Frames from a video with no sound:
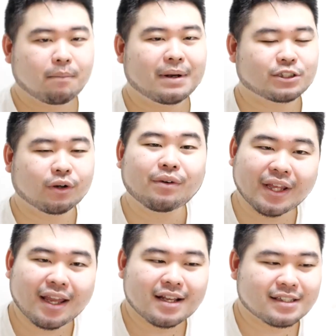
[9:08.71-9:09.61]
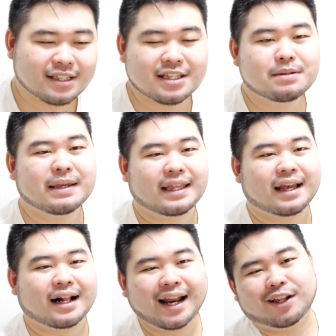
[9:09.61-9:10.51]
まあそれをね、突き詰め
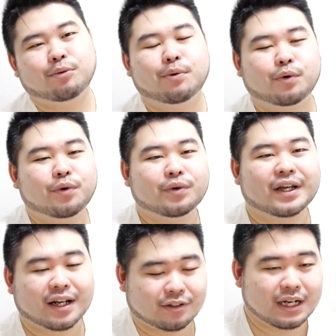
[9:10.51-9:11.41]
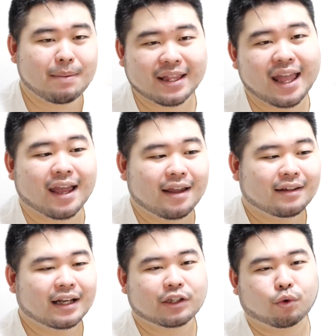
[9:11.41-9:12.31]
て彼らと僕をなんか比べて、
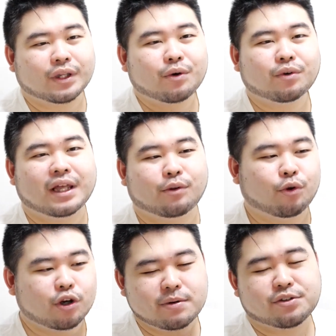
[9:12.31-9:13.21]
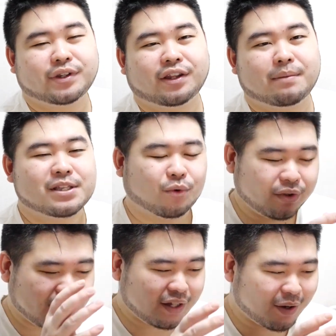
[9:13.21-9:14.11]
なんかどうだこうだ、努力不足だとか、そ
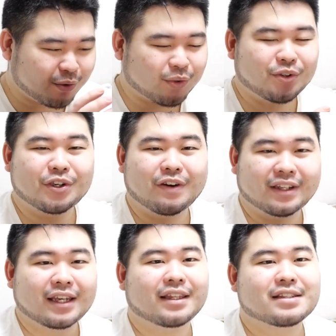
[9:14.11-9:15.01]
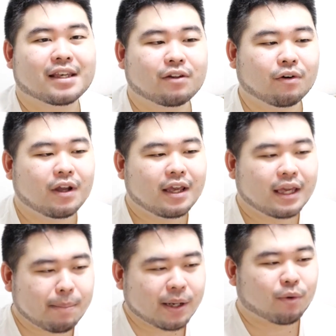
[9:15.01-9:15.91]
んなことを言う気はないんですけど、
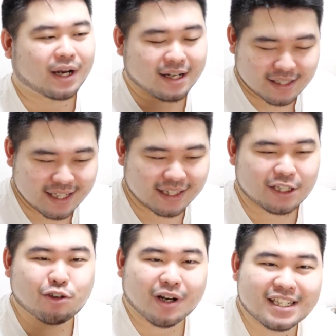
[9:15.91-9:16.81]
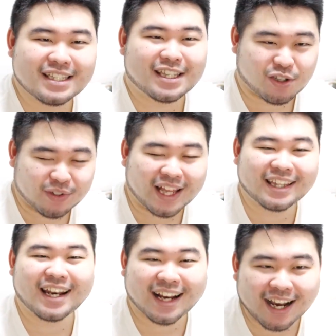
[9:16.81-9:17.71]
やっぱりこう学生さんって忙しいんですよ。
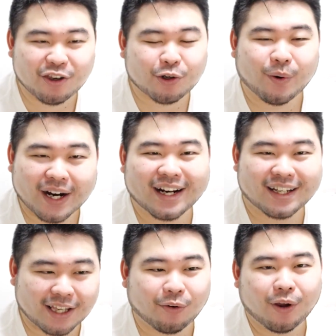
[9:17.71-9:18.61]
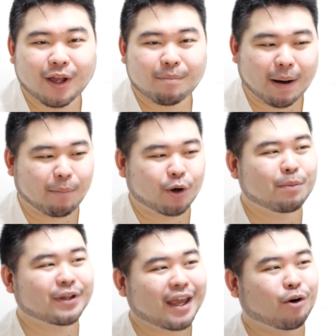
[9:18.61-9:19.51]
何らかよくわからんけど。まあ僕
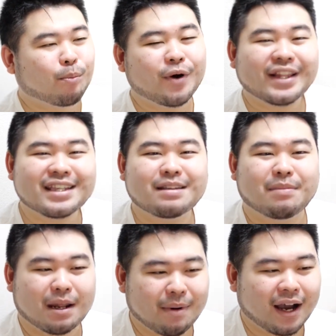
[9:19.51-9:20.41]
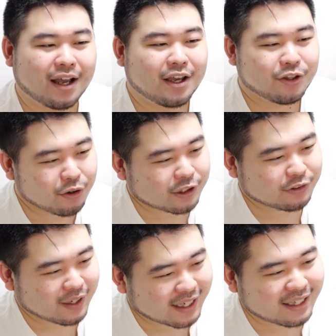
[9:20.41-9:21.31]
もね、思い出してみれば、よ
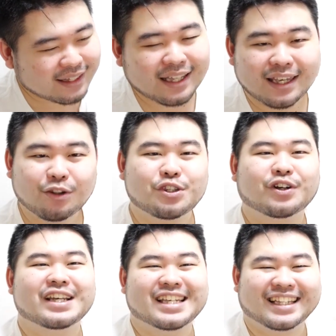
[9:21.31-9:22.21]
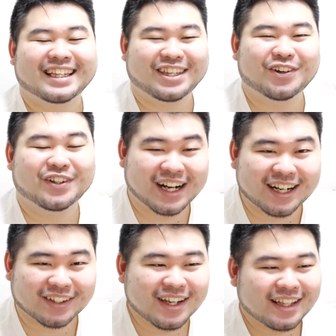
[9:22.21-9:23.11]
くわかんないけど忙しかった記憶が
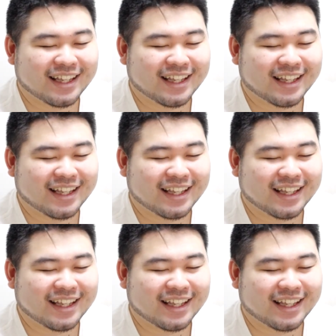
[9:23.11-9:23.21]
ある。